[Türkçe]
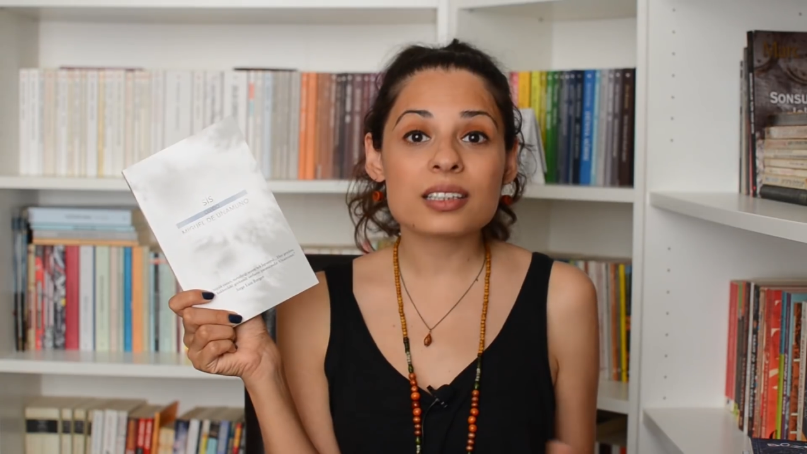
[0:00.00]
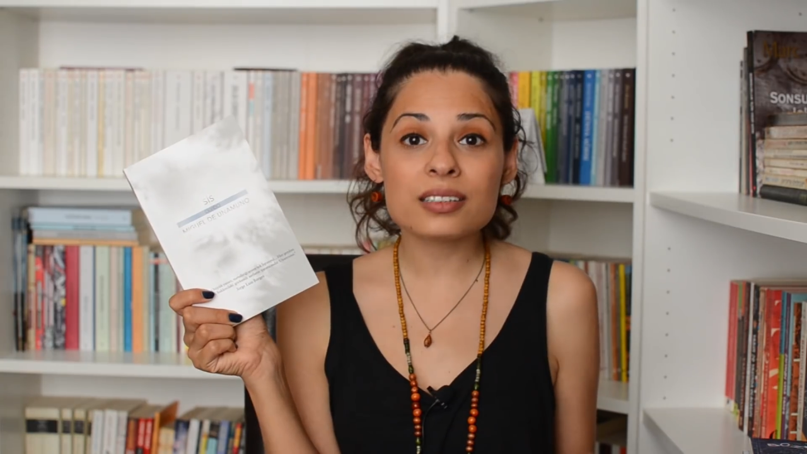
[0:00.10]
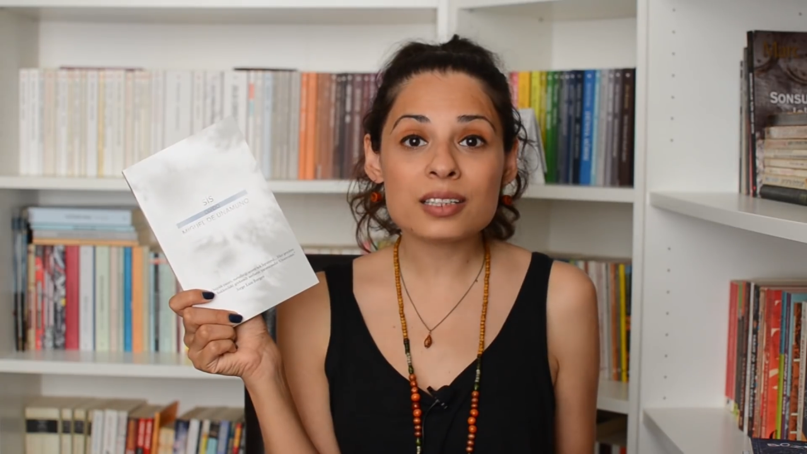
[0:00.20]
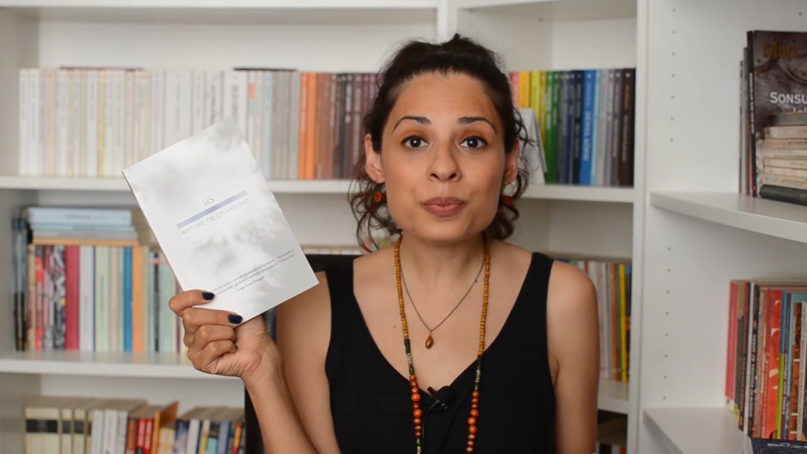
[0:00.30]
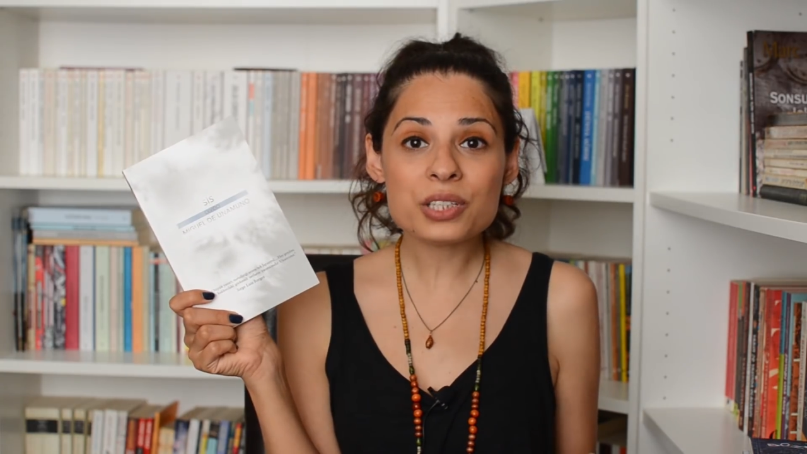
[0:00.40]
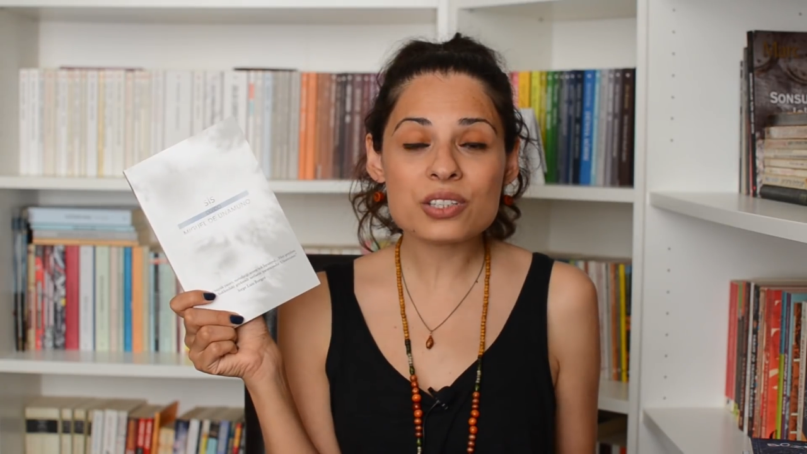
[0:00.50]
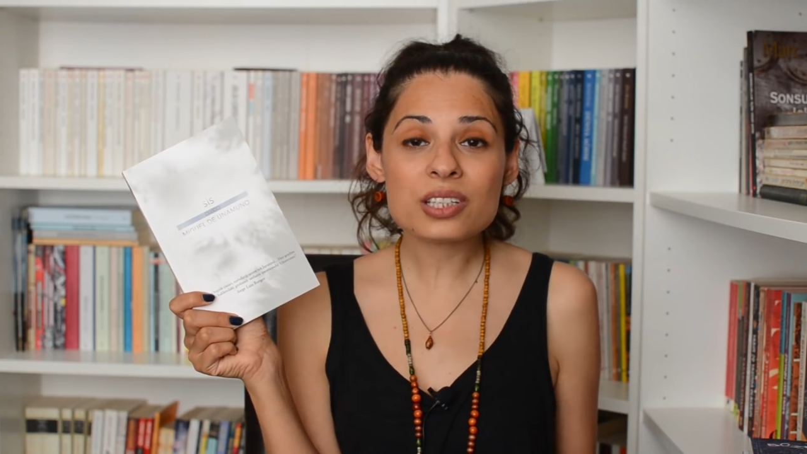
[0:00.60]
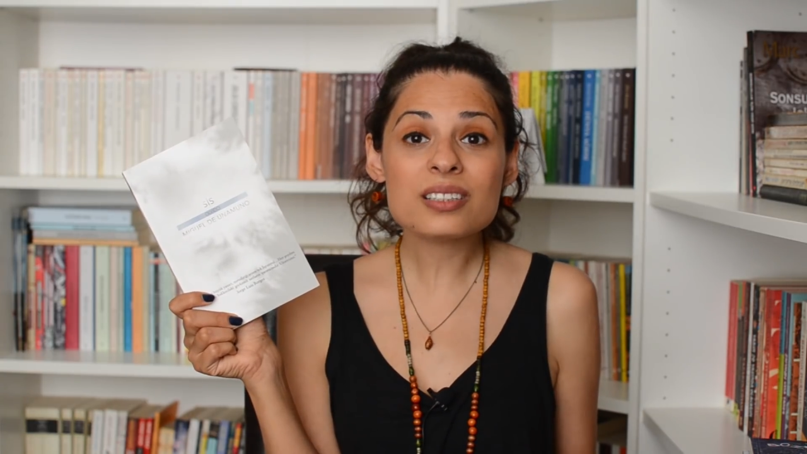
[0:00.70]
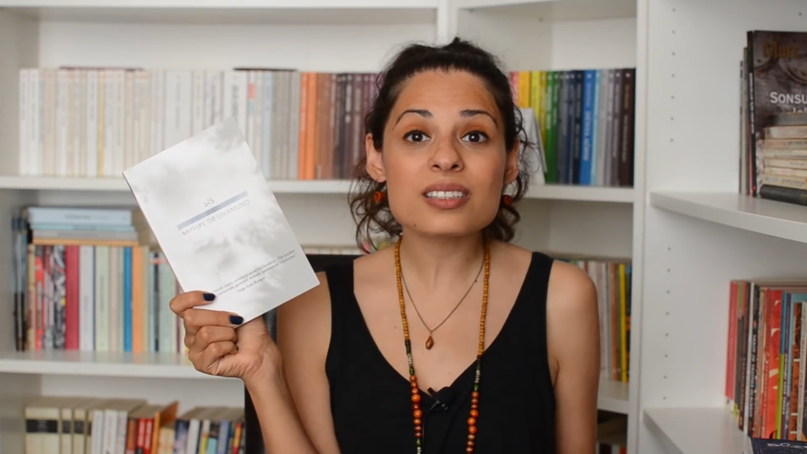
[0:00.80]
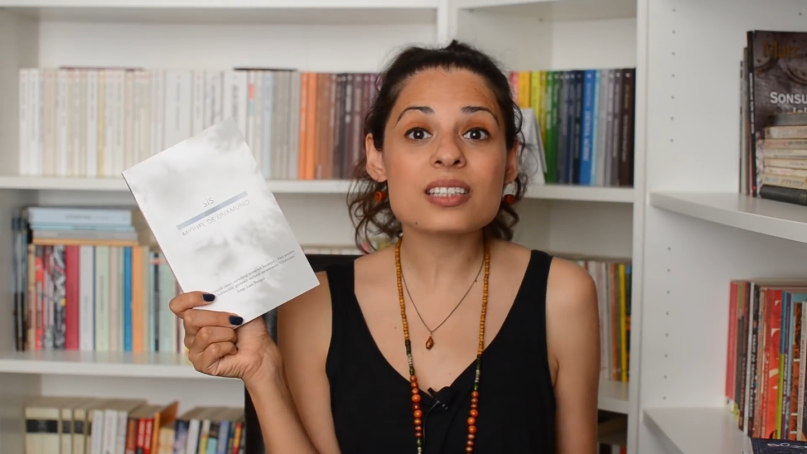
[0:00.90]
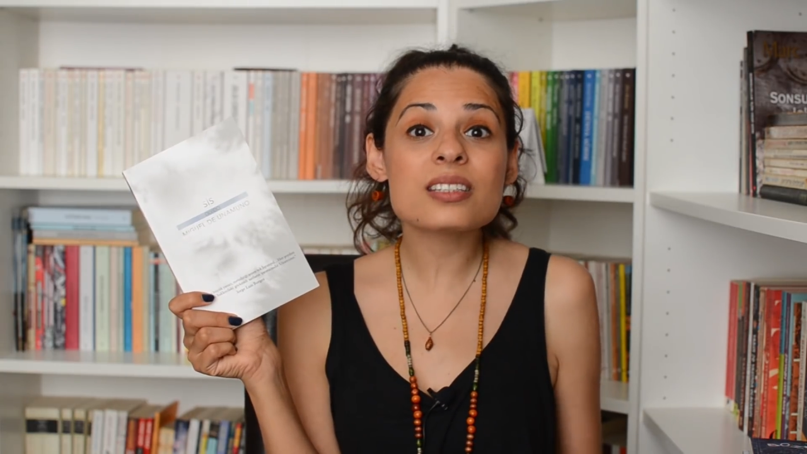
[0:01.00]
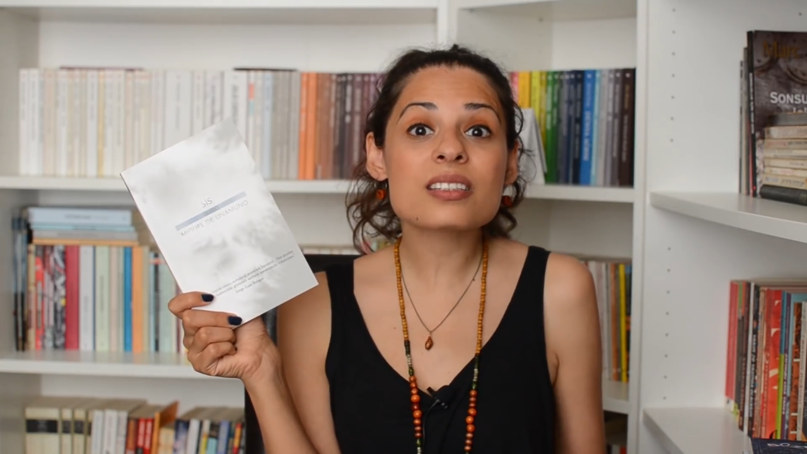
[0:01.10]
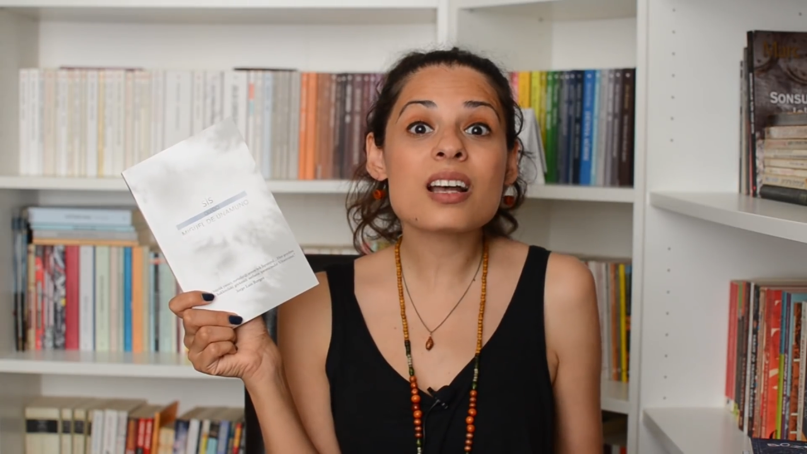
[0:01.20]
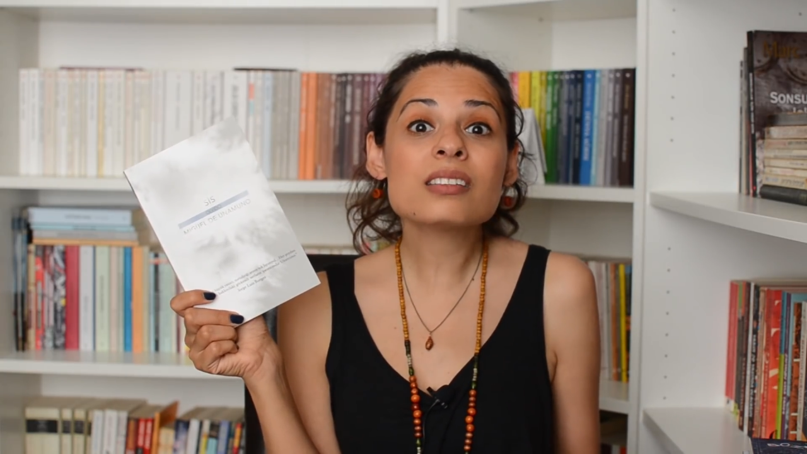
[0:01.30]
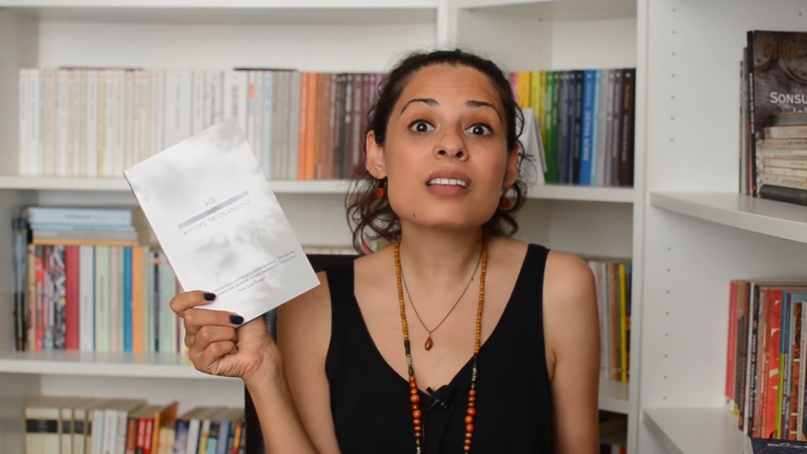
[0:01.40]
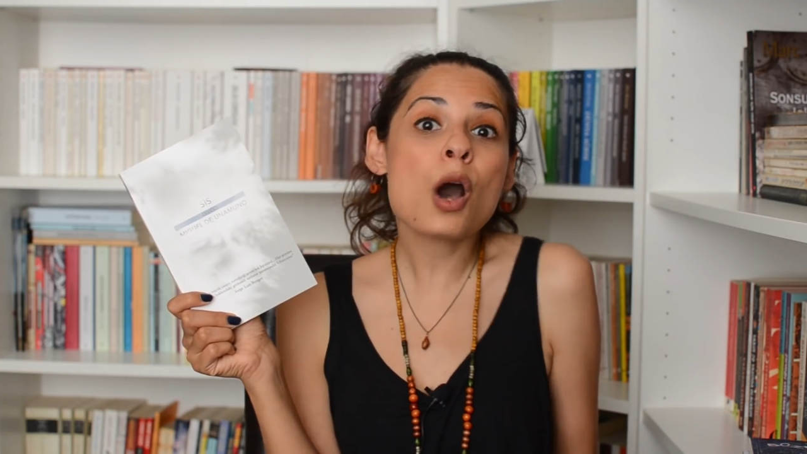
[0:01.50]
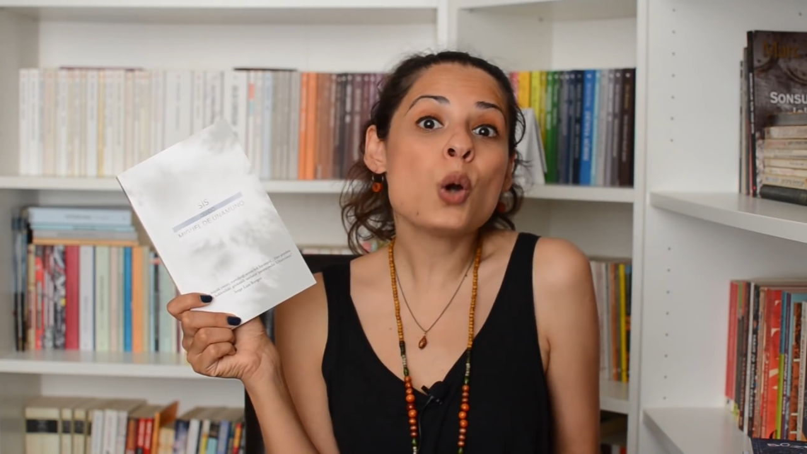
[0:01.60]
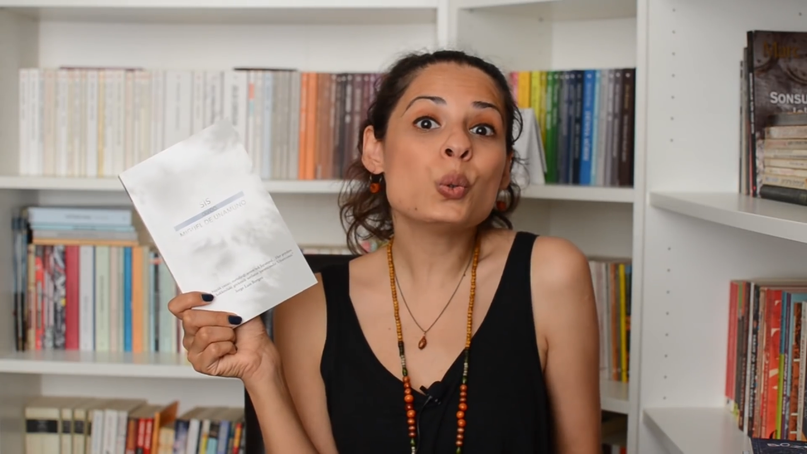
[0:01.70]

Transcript: Kitap için sistem Ofisten daha